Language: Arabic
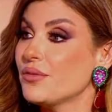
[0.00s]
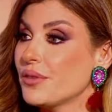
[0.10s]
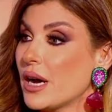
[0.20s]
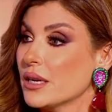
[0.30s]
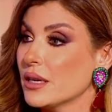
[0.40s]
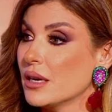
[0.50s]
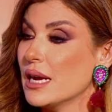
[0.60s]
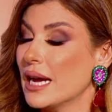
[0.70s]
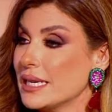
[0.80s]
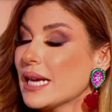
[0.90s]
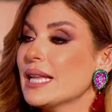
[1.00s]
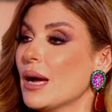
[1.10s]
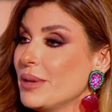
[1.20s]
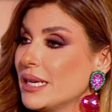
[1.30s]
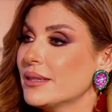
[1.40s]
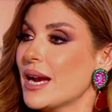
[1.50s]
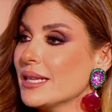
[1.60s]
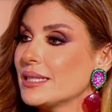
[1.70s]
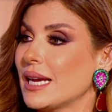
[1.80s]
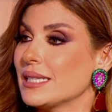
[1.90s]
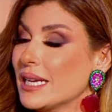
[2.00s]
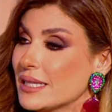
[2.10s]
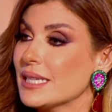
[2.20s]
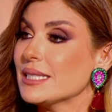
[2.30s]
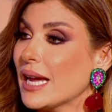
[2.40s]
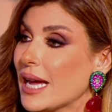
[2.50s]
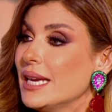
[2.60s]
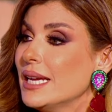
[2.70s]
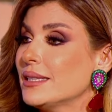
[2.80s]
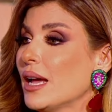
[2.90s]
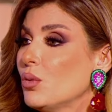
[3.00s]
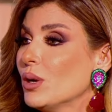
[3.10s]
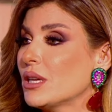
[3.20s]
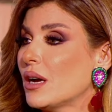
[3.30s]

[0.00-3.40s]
هدفك أنا انك تعمل ترند يعني آه، انت بس استغليت هالوضع